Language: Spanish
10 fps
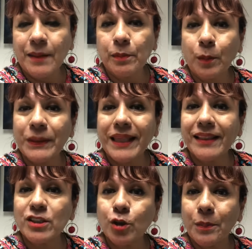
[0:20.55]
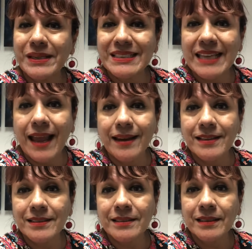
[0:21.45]
Propiedades
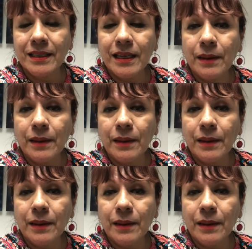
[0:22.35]
comerciales,